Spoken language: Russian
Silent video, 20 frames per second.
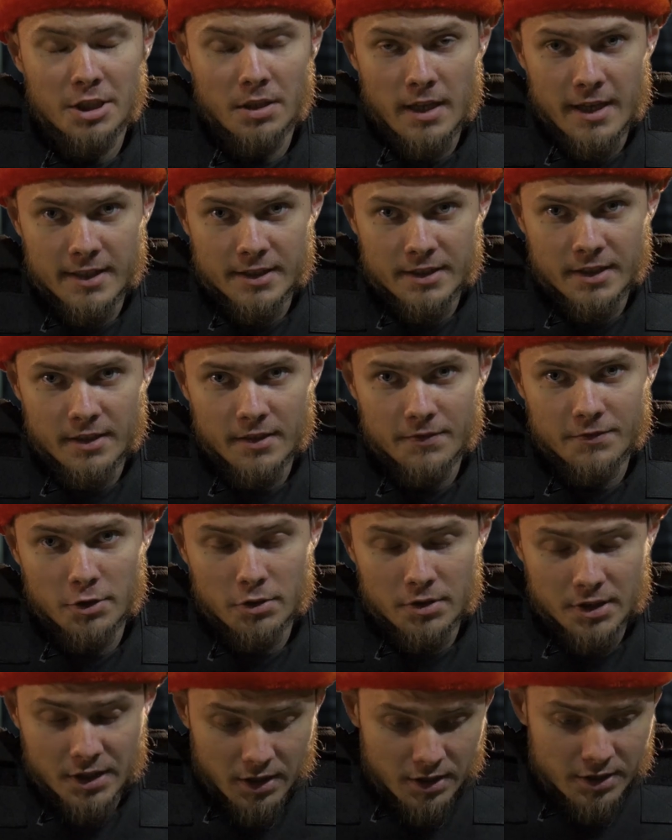желательно
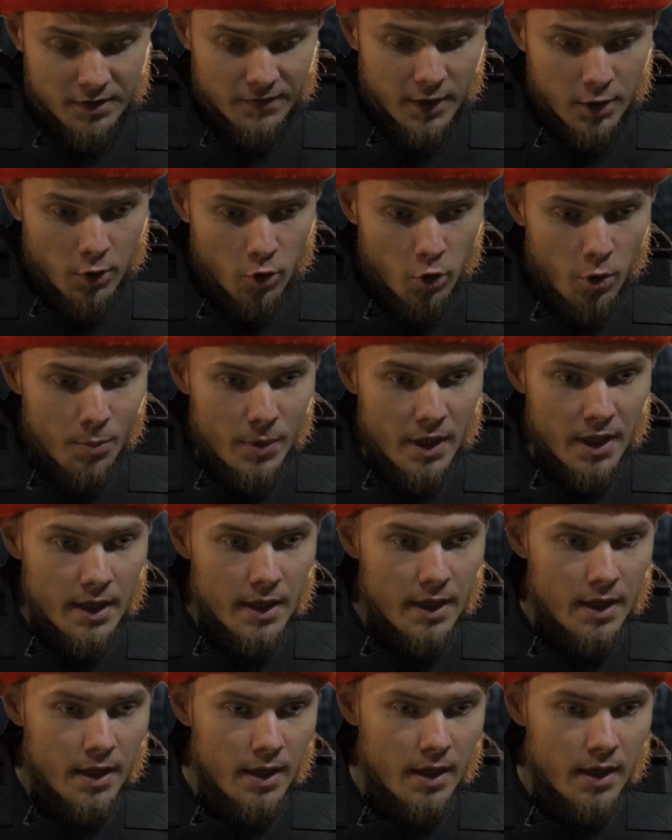все делать в
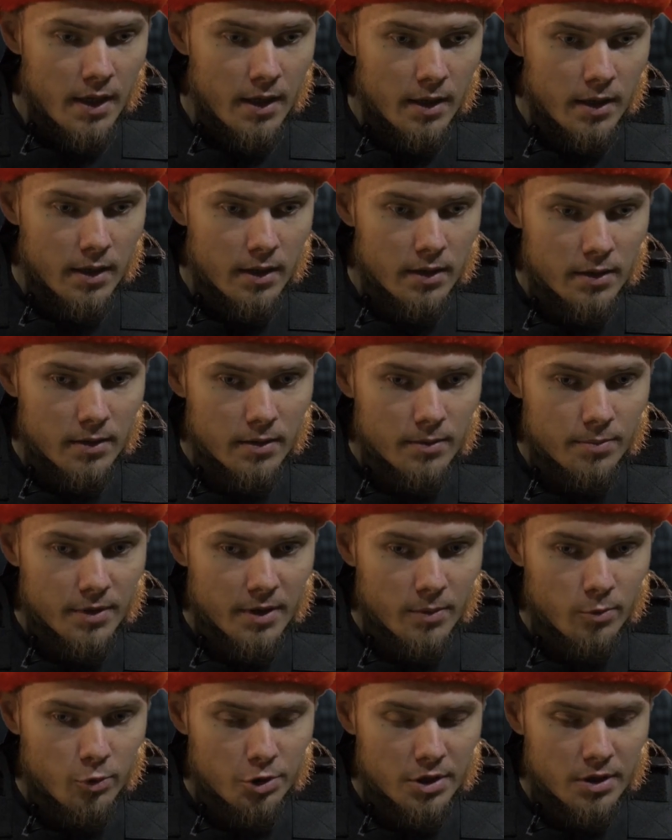Adobe
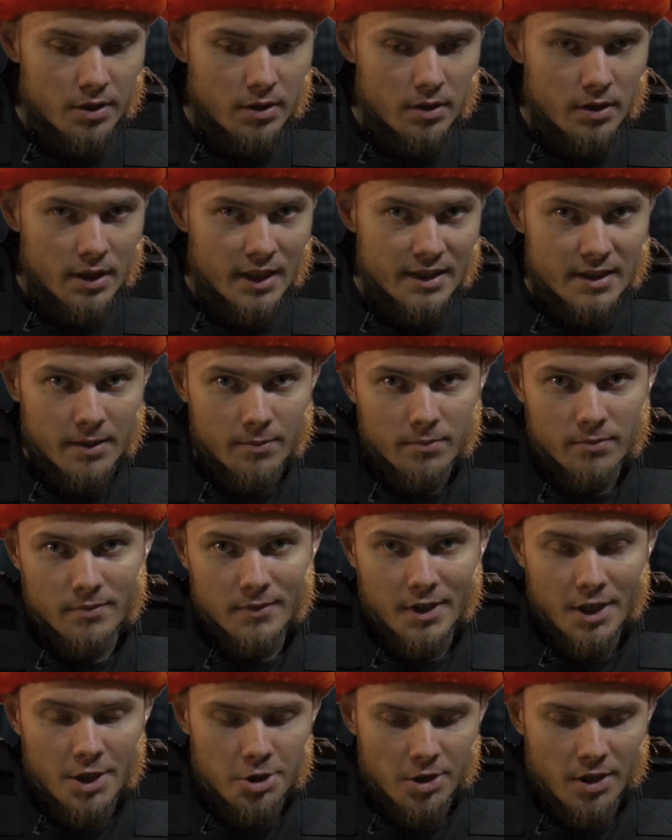потому что нас
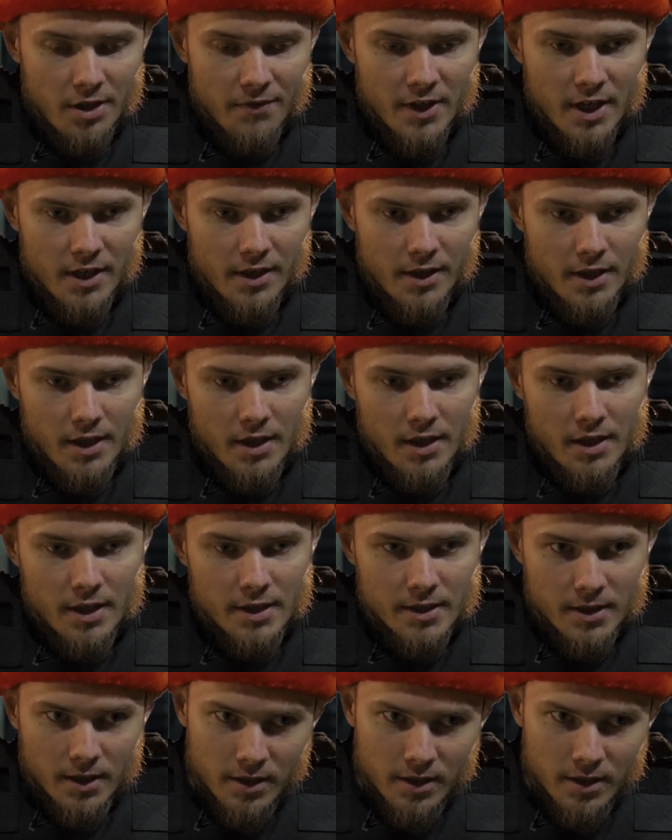там три человека, и